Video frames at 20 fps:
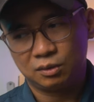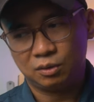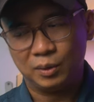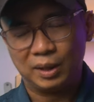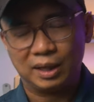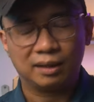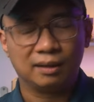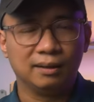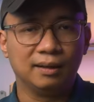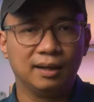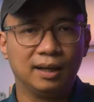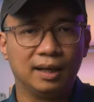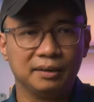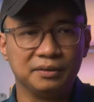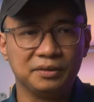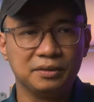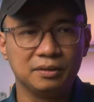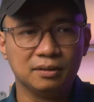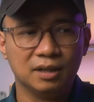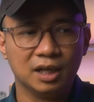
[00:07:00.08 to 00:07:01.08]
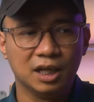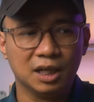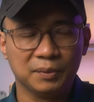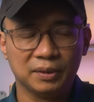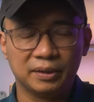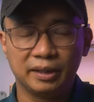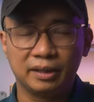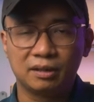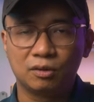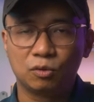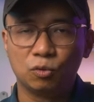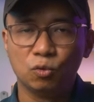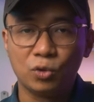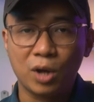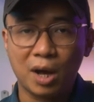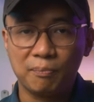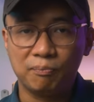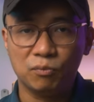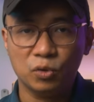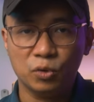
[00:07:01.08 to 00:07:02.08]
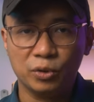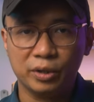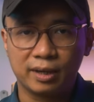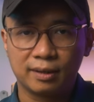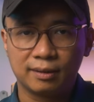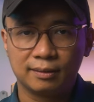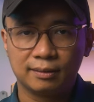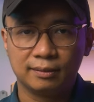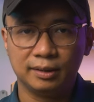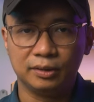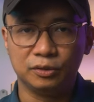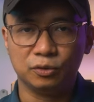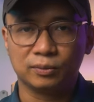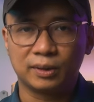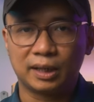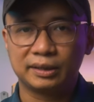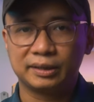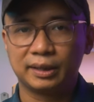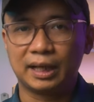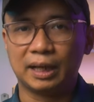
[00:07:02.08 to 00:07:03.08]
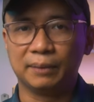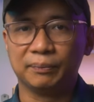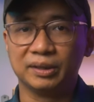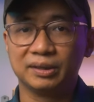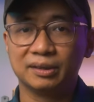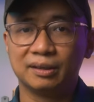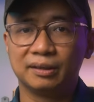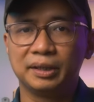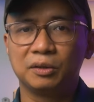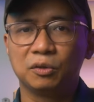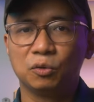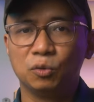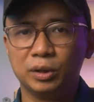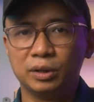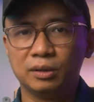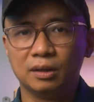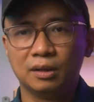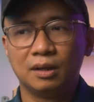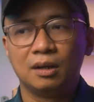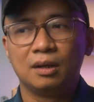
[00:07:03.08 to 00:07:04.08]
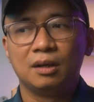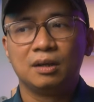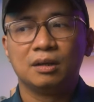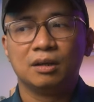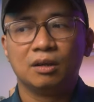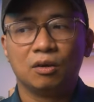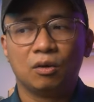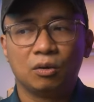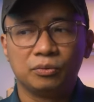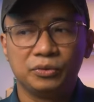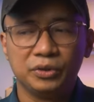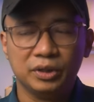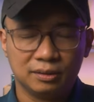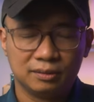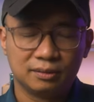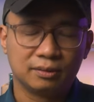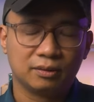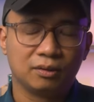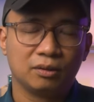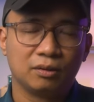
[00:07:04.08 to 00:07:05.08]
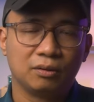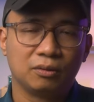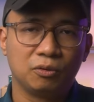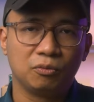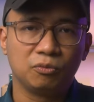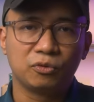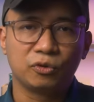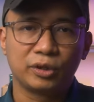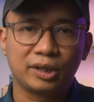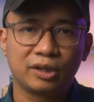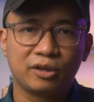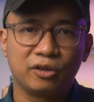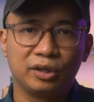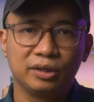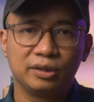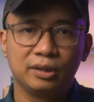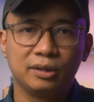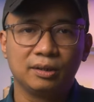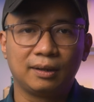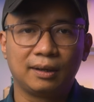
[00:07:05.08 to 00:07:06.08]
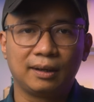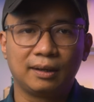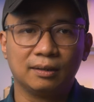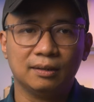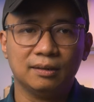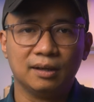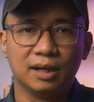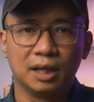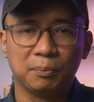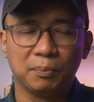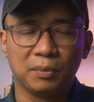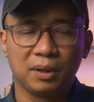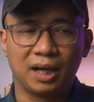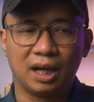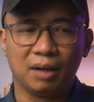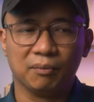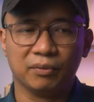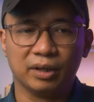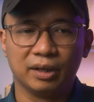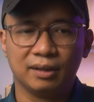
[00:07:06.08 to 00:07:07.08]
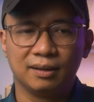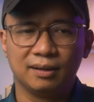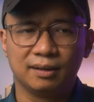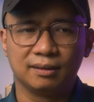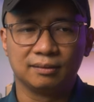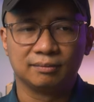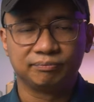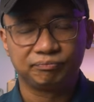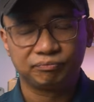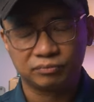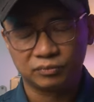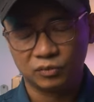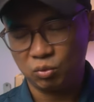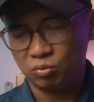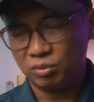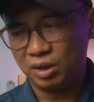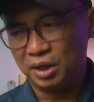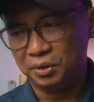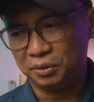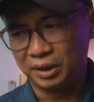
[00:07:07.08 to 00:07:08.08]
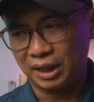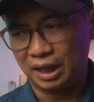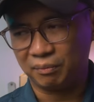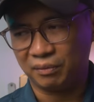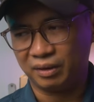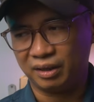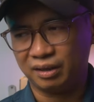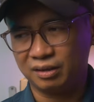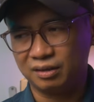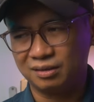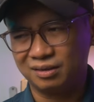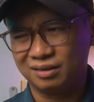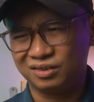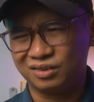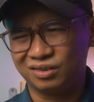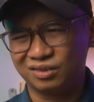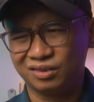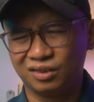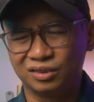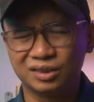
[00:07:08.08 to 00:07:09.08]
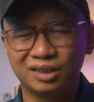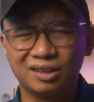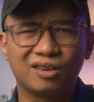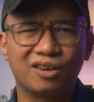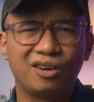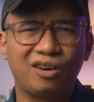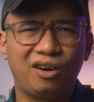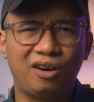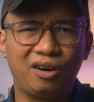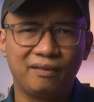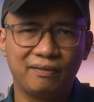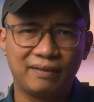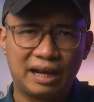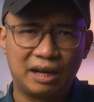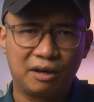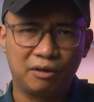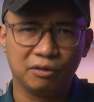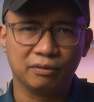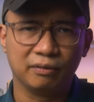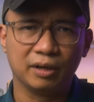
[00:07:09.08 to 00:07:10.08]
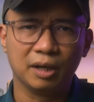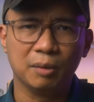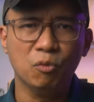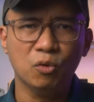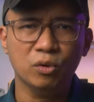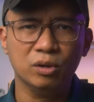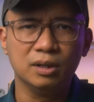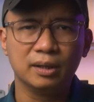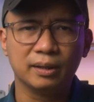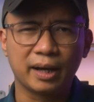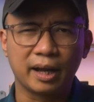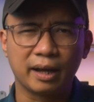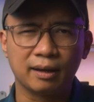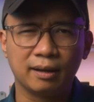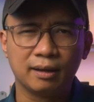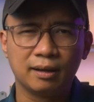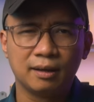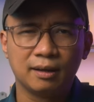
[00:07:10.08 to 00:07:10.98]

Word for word: hoặc là những người mà thích cu đậm mùi ấy thì chúng ta sẽ cảm thấy rất là thích luôn. Nhưng cũng sẽ có những người mà cảm thấy là lúc đầu cảm thấy nó rất là khó vào cái mùi hương này,